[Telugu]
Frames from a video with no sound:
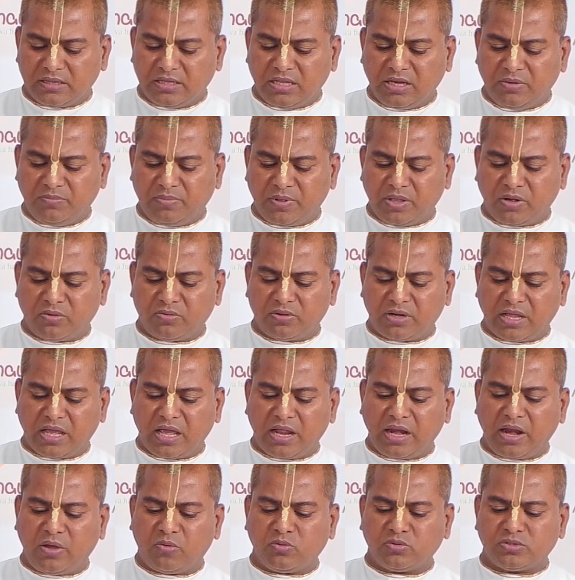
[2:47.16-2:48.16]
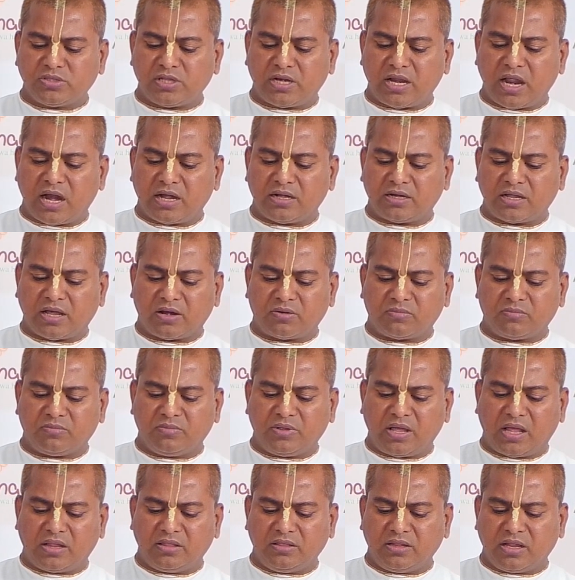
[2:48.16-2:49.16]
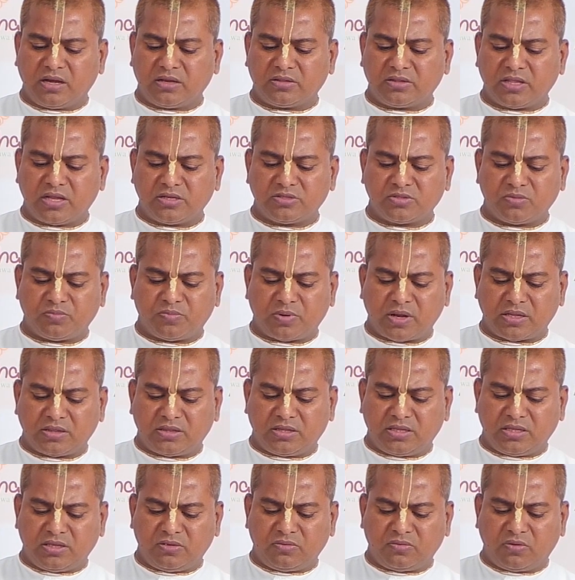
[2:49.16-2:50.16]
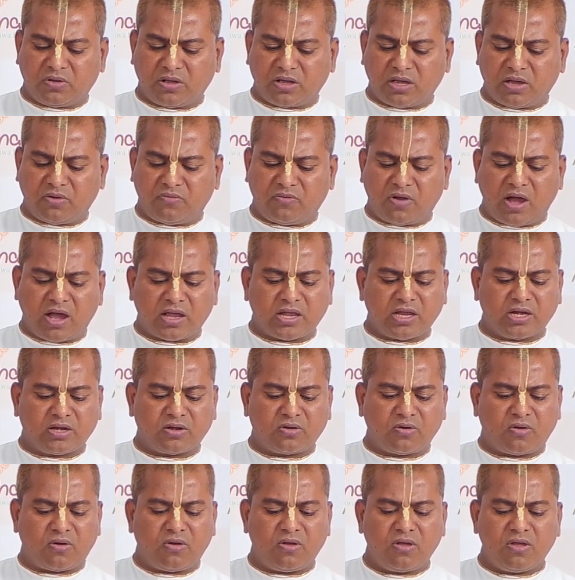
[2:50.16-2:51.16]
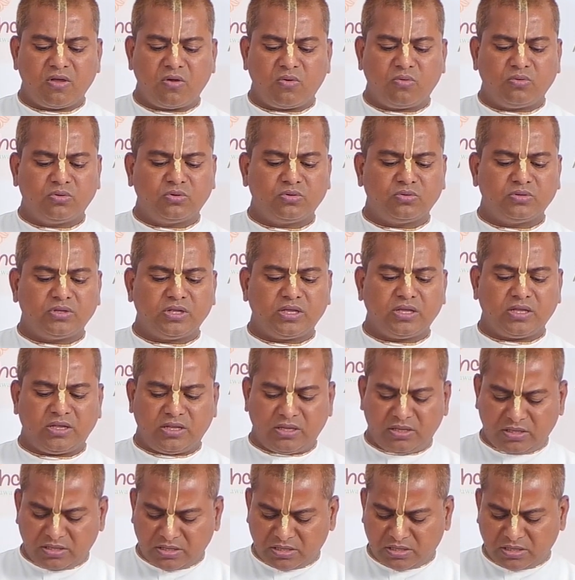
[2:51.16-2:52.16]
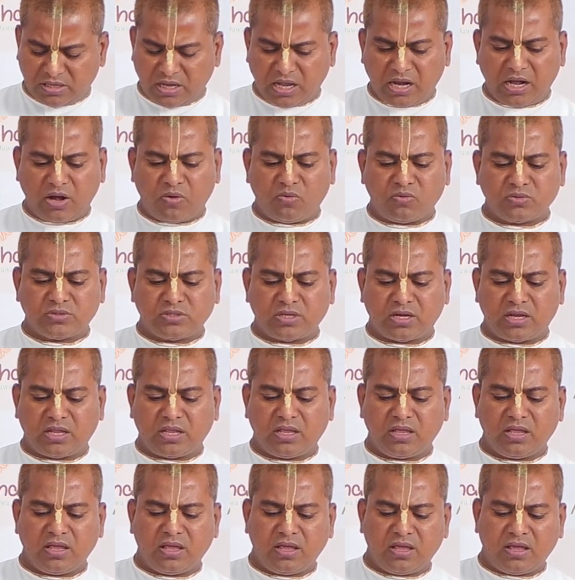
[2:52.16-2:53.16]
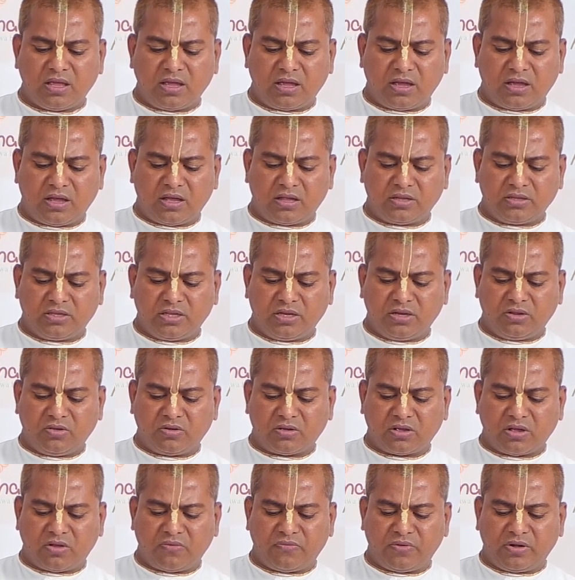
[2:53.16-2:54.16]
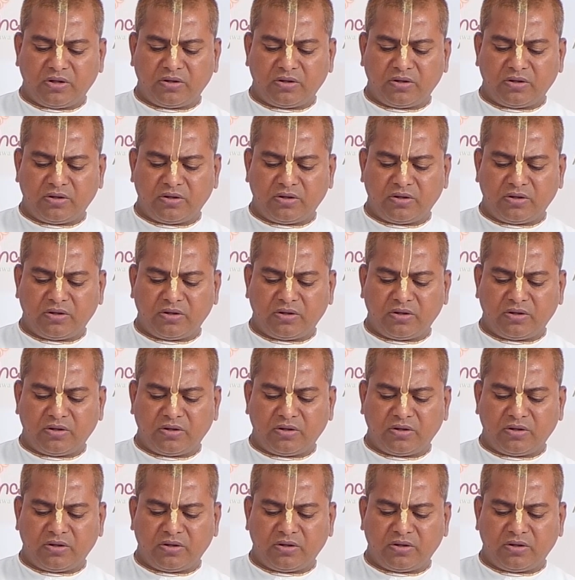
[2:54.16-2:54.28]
దీని పేరు నేల ఉసిరి అంటారు మీ అందరికి తెలుసు ప్రతి ఒక్క వాకిట్లో ఉంటుంది ఇది నేల ఉసిరి దీని యొక్క